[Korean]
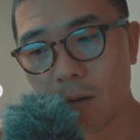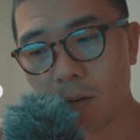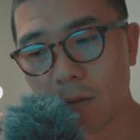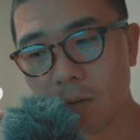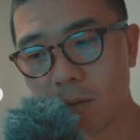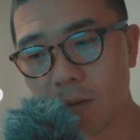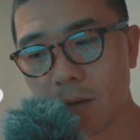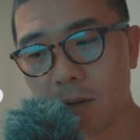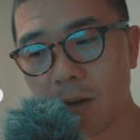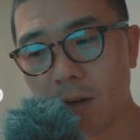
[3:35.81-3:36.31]

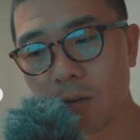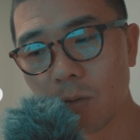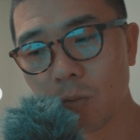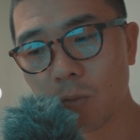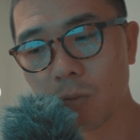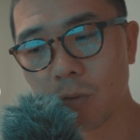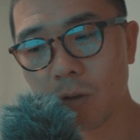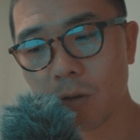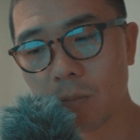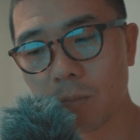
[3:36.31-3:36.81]
네가
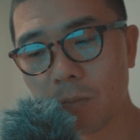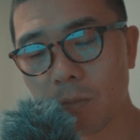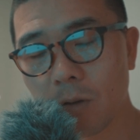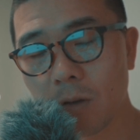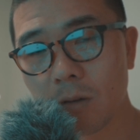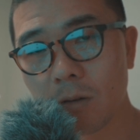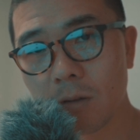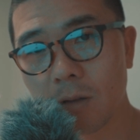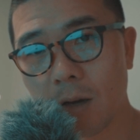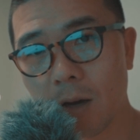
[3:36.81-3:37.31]
돈이
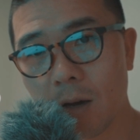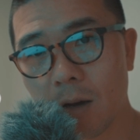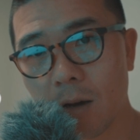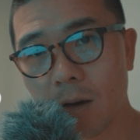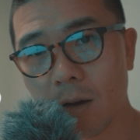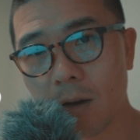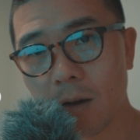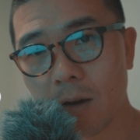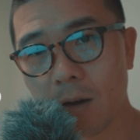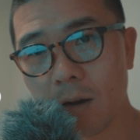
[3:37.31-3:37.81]
없는
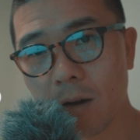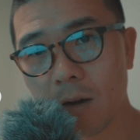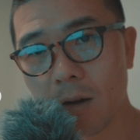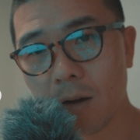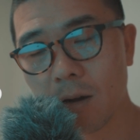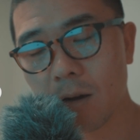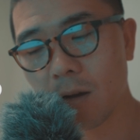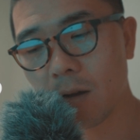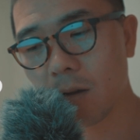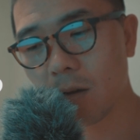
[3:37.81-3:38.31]
거다.
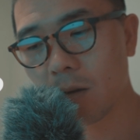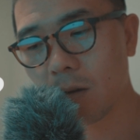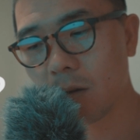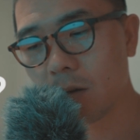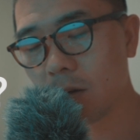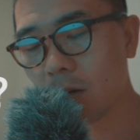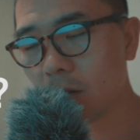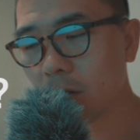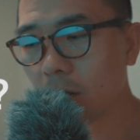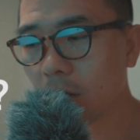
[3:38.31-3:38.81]

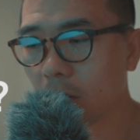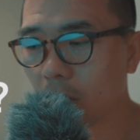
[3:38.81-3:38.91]
이런